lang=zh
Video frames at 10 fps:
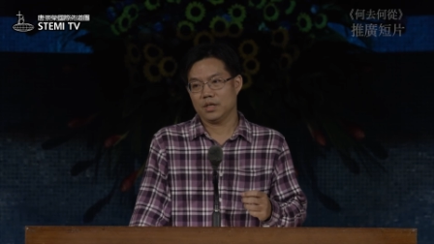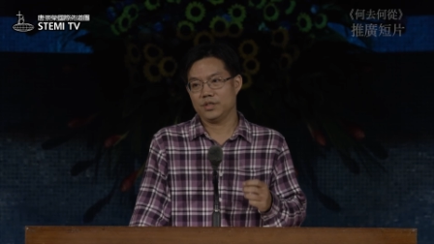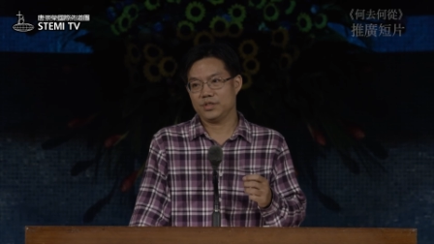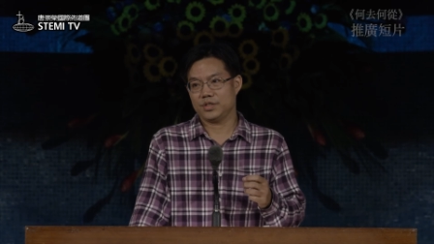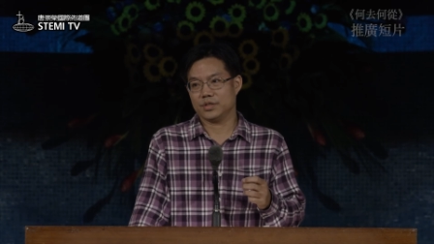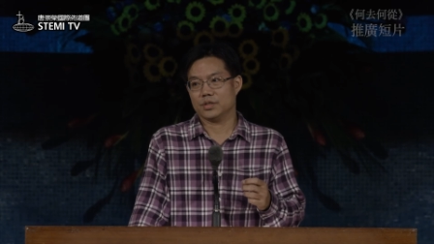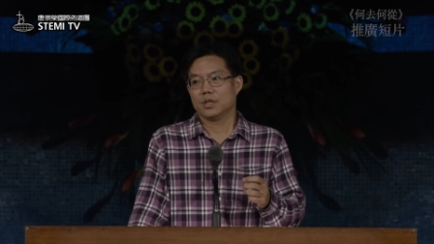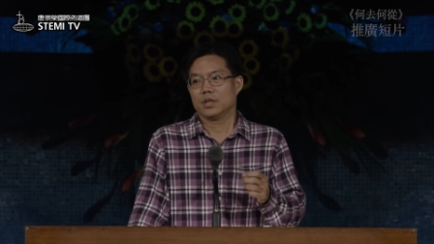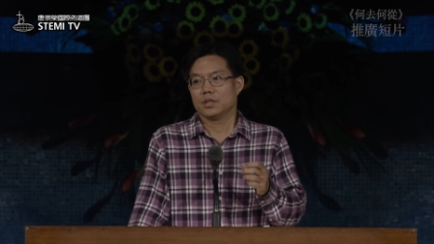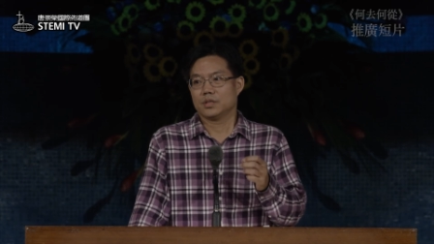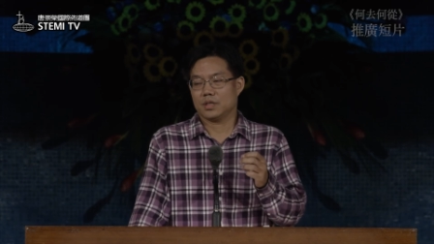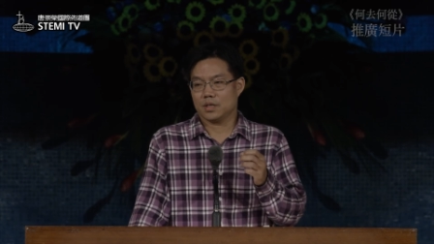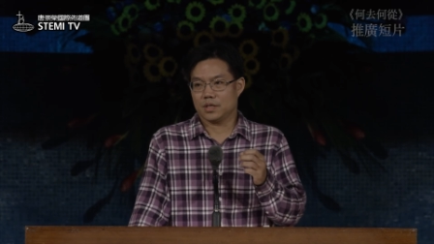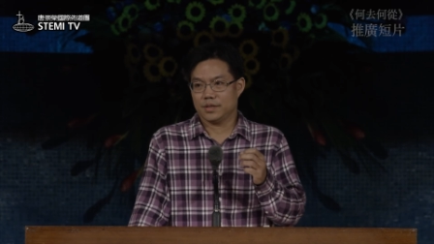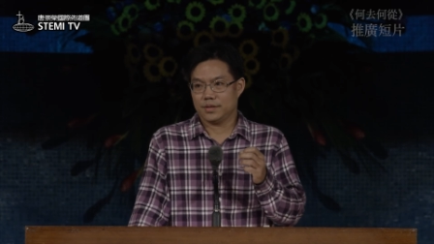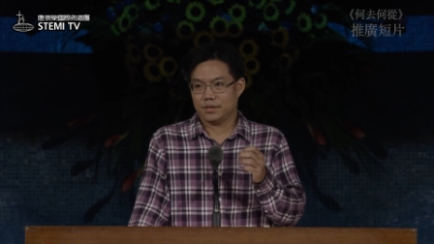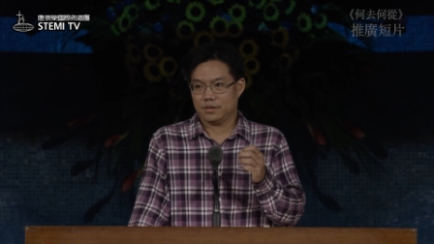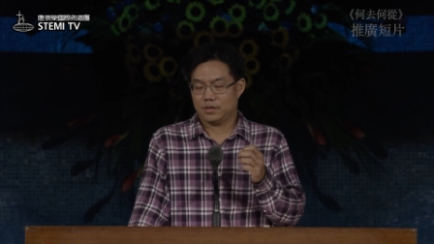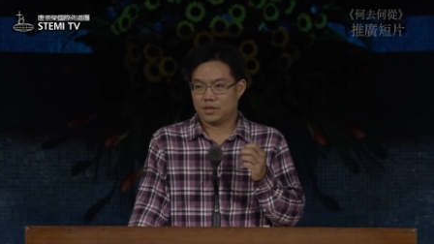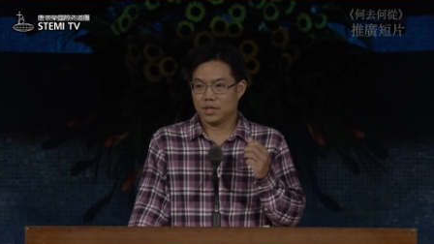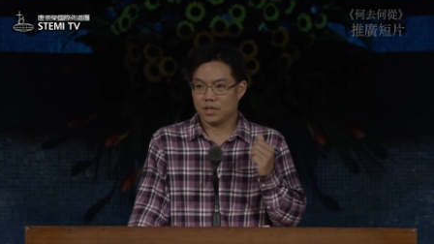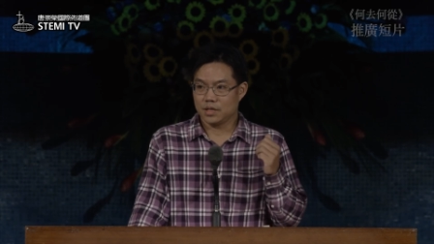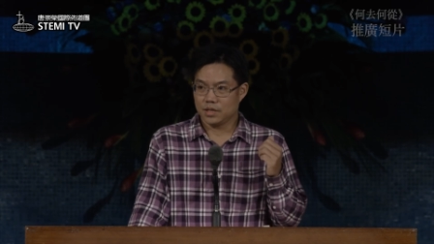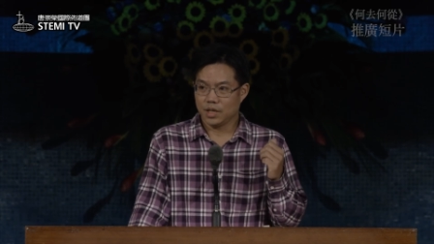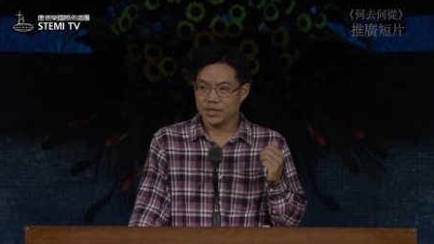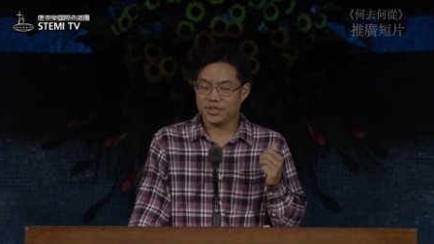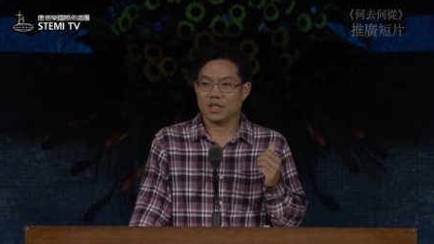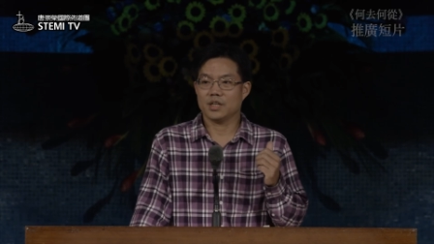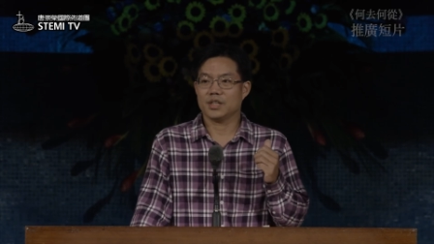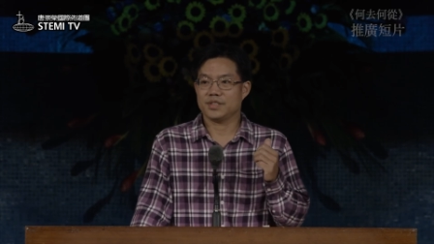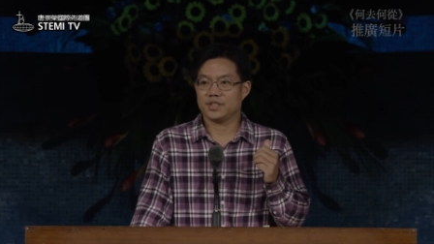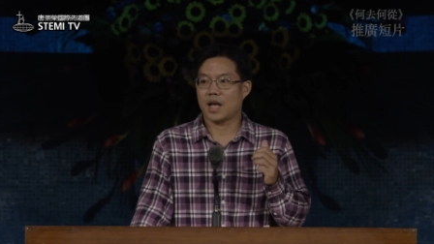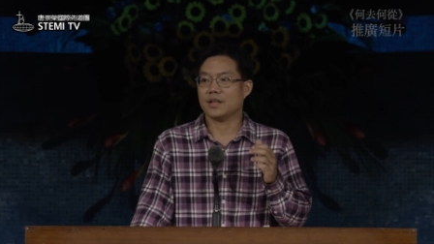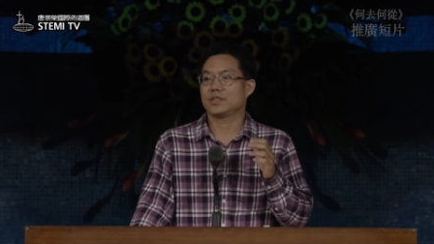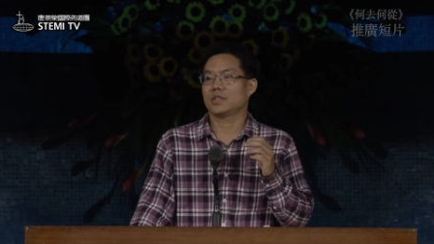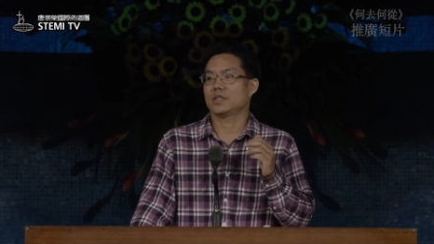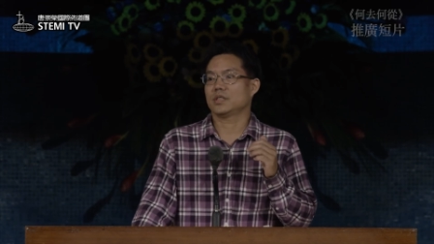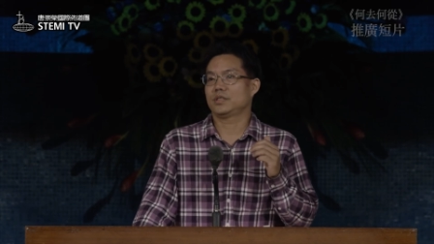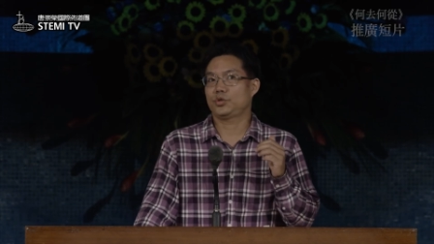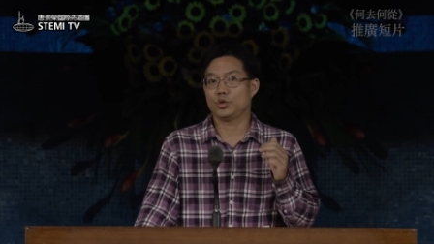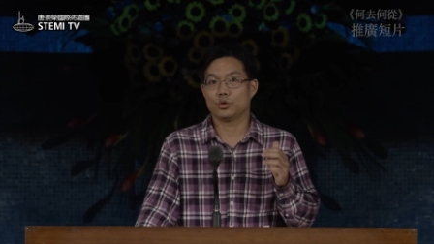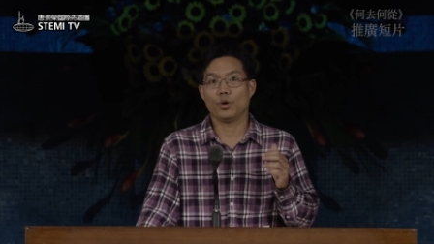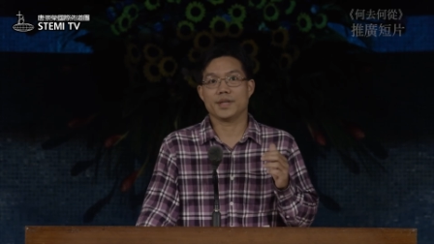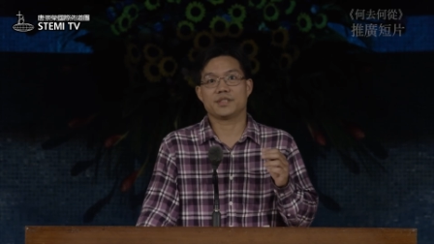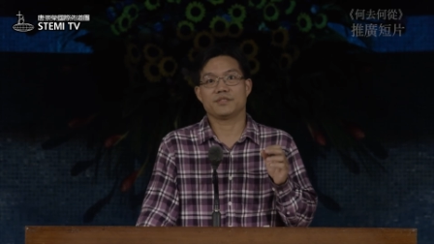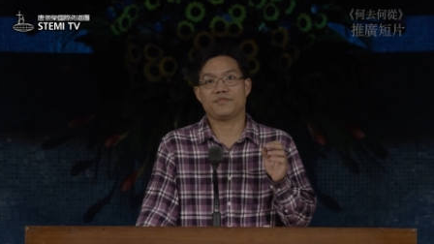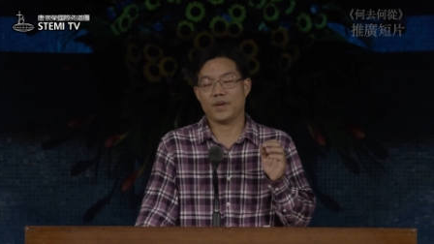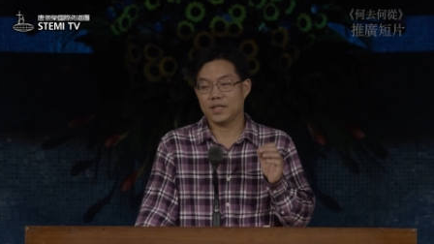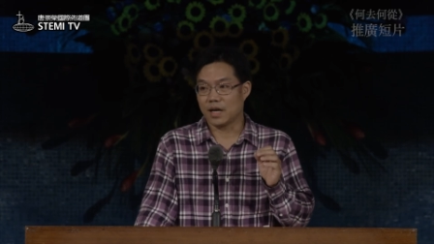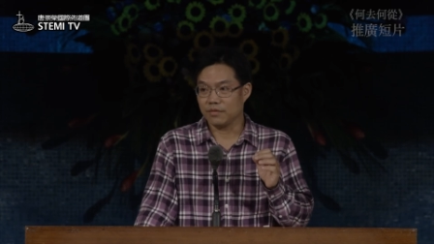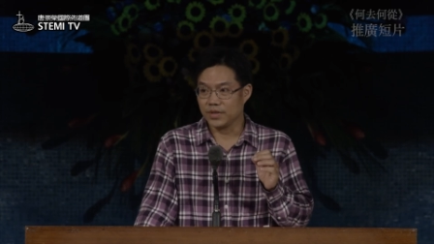因此，这个这个二十二、二十三这个聚会是非常